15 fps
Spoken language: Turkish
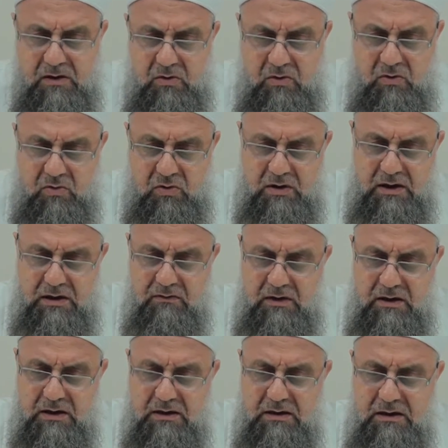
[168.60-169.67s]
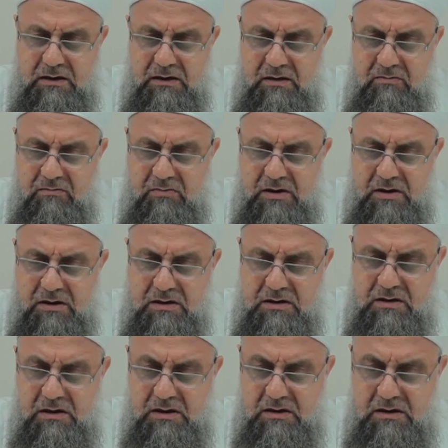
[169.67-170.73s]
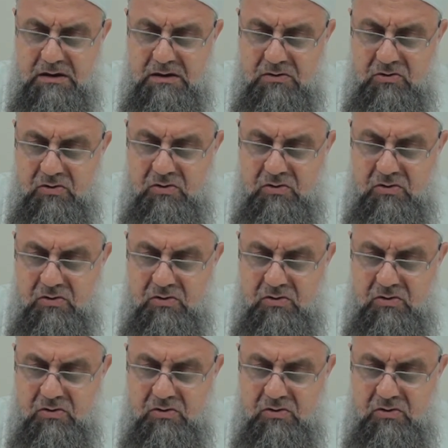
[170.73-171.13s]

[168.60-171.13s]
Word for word: O Kur'an vahyedilenden başkası değildir.